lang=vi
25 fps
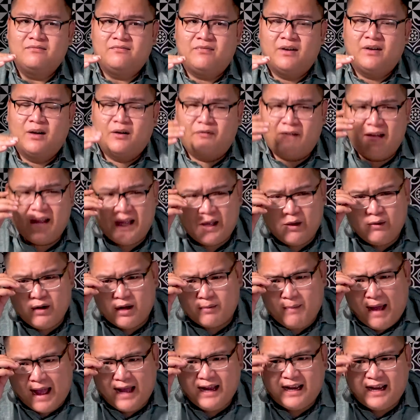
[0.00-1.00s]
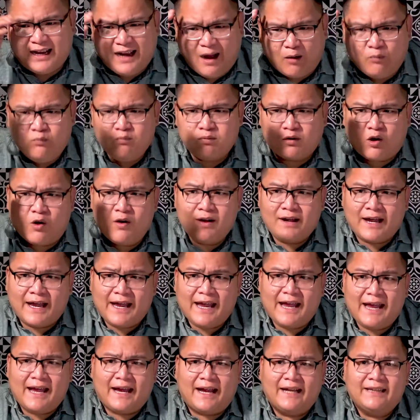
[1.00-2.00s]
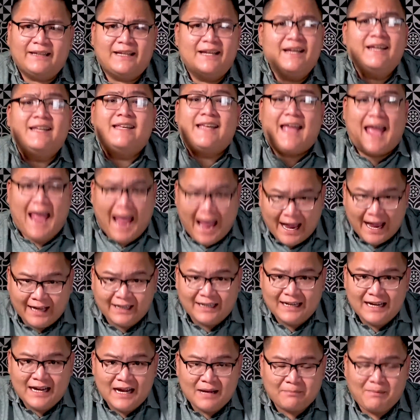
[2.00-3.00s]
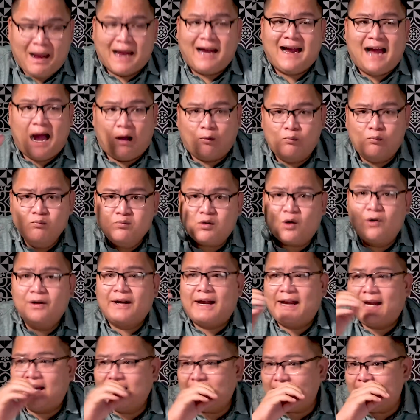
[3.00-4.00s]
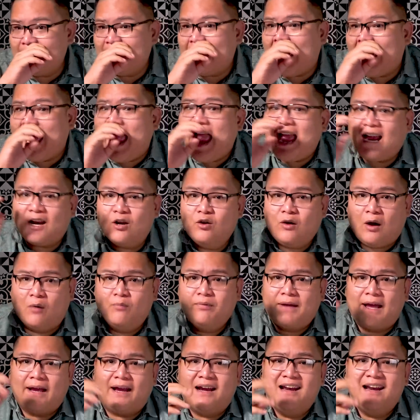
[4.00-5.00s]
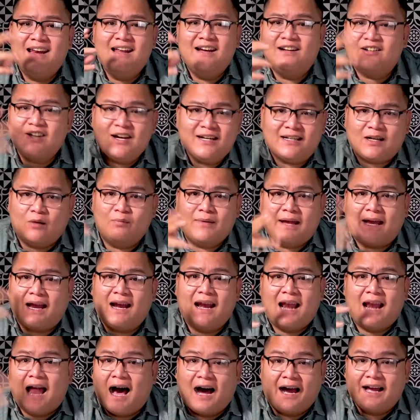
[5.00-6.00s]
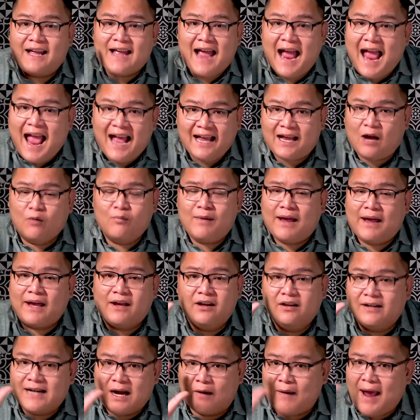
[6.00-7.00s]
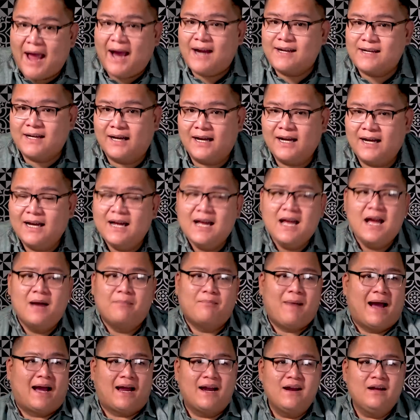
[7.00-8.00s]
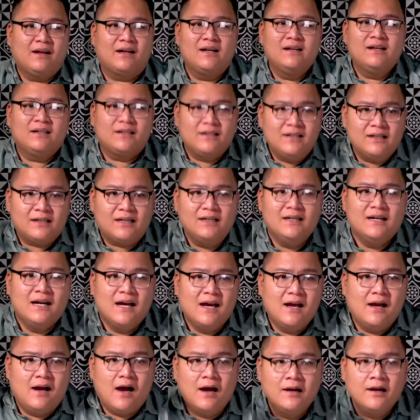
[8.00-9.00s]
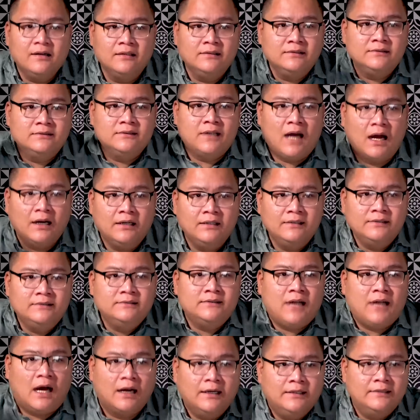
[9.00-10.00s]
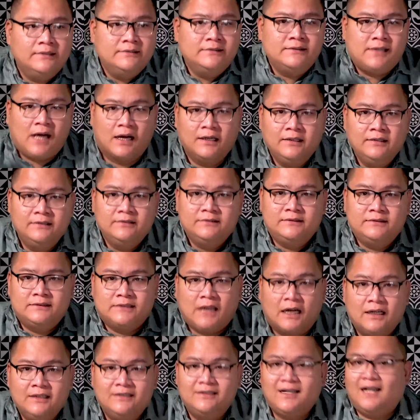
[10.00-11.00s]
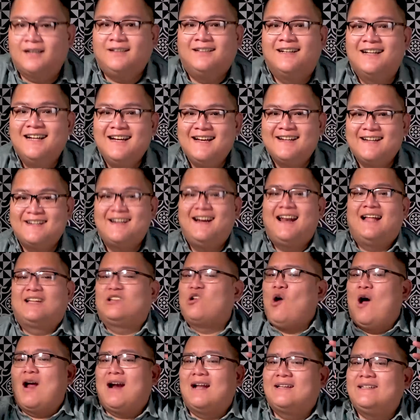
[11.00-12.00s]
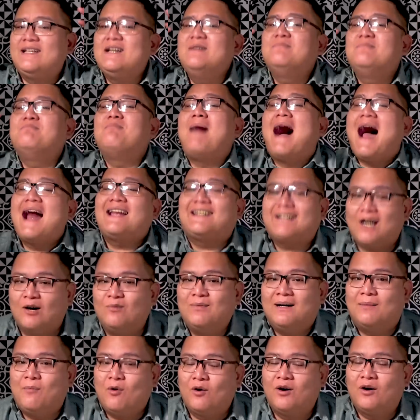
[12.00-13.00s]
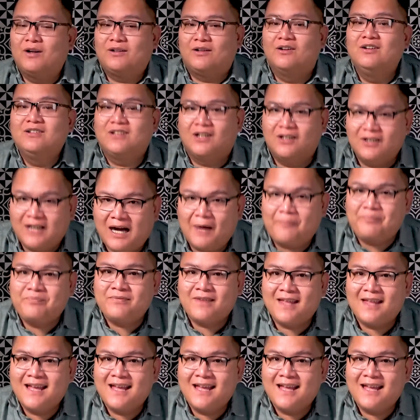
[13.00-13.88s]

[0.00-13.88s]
và phải hiểu là bạn không có nghe cái tiếng nhạc bạn không có nghe cái tiếng hát luôn không nghe cái lyric không nghe cái lời hát không nghe người nào hát hết trơn á mà cái đó cứ nó cứ hình hình hình hình hình hình đó là toàn là tiếng bass không mà mọi người tưởng tượng không